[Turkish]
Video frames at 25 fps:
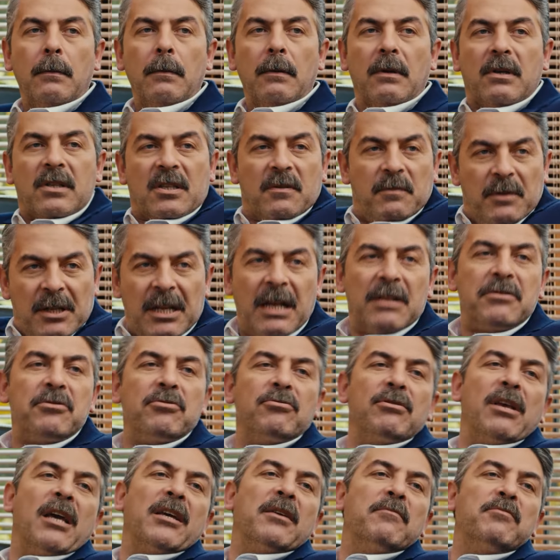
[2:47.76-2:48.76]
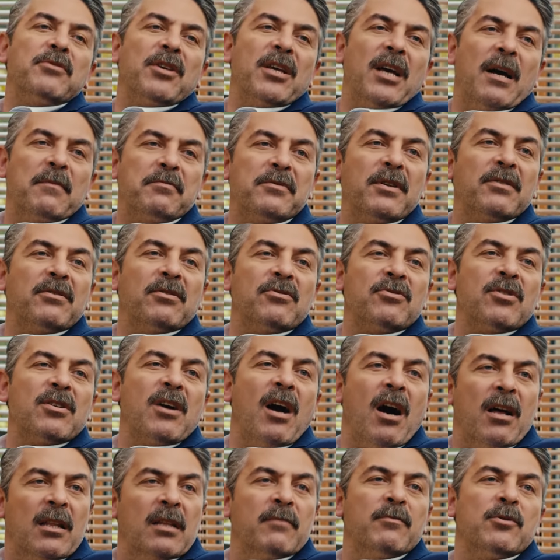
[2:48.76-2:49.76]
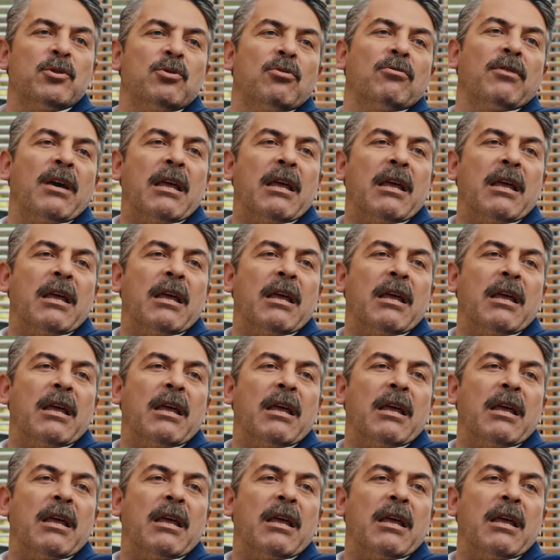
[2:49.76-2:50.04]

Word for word: Kızım inatçı diye kimseye yapacak atacak halımız yok